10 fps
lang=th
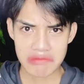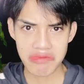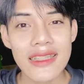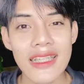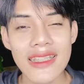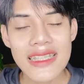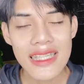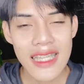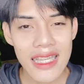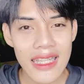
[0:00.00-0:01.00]
เดี๋ยวต้าจะ
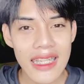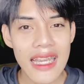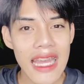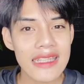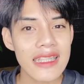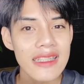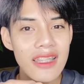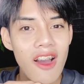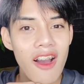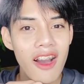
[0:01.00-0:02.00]
ทิ้งลิงก์การติด
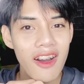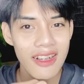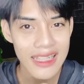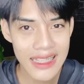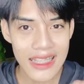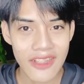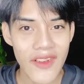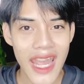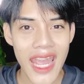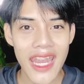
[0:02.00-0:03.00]
ต่อของคลินิก
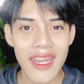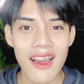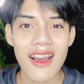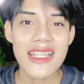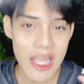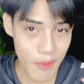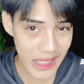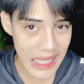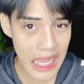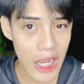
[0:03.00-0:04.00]
ไว้ให้เนาะก็สามารถ
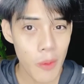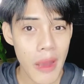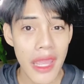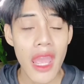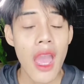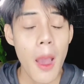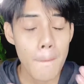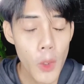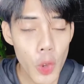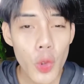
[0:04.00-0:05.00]
ทักเข้าไป
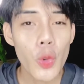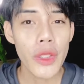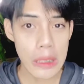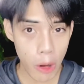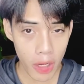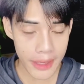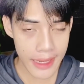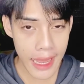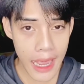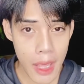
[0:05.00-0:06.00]
พูดคุยก่อน
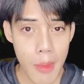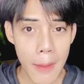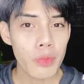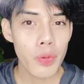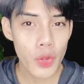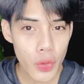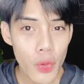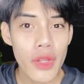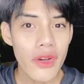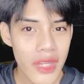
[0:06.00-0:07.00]
ได้แบบพูด
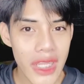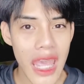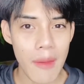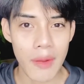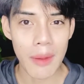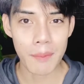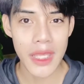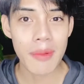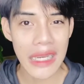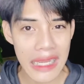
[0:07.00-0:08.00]
คุยรีแคปกับ
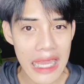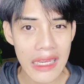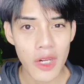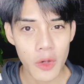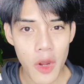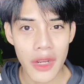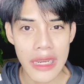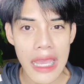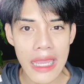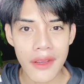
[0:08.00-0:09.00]
พี่พนักงานเขาก่อน
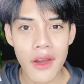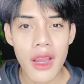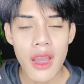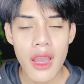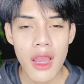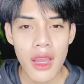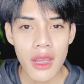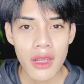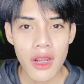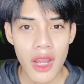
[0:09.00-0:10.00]
ได้เนาะ
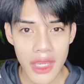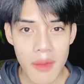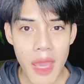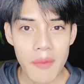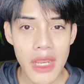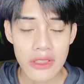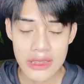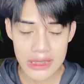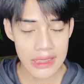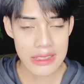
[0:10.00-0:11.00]
ก่อนที่แบบเรา
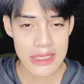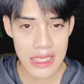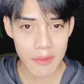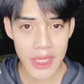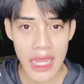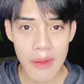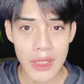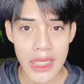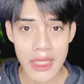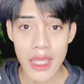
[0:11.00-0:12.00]
จะตัดสินใจไปทำอะไรอย่างเงี้ย